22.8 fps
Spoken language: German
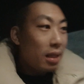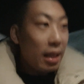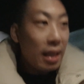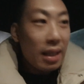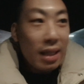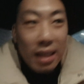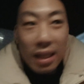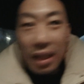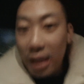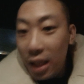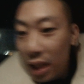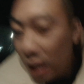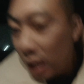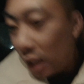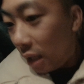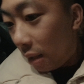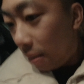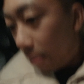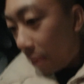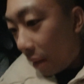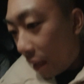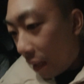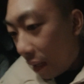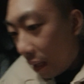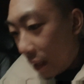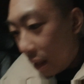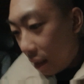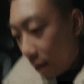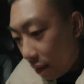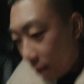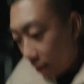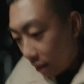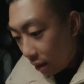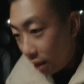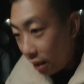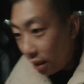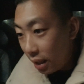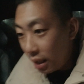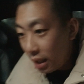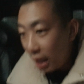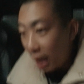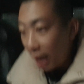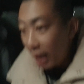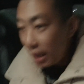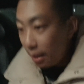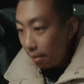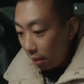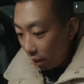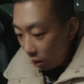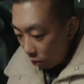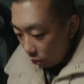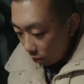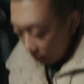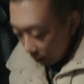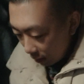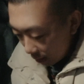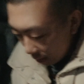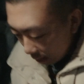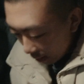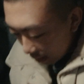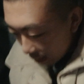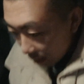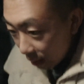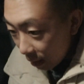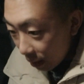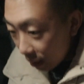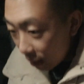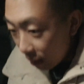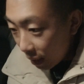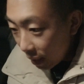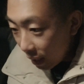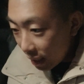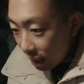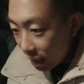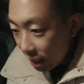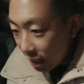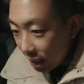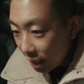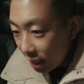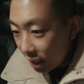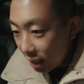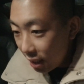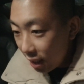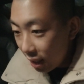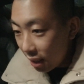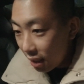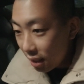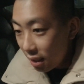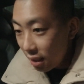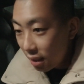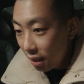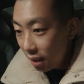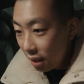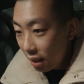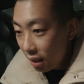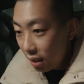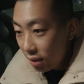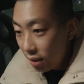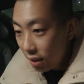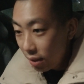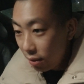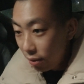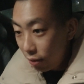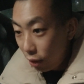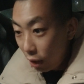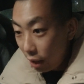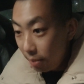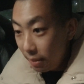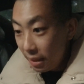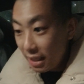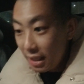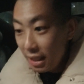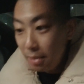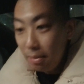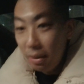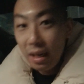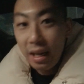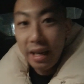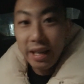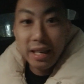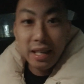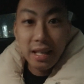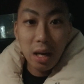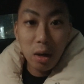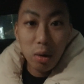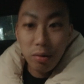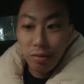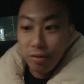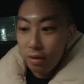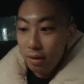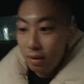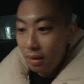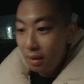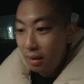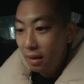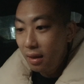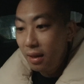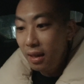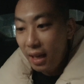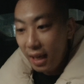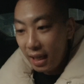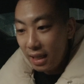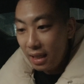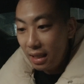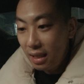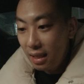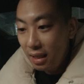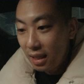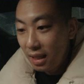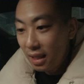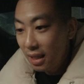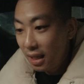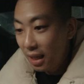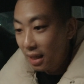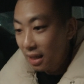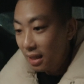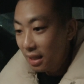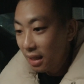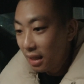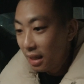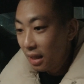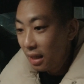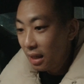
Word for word: Dass ich mal in einem Audi sitze, hätte ich nie gedacht. Vor allem, dass ich mal einen kaufe. Hätte ich nie gedacht.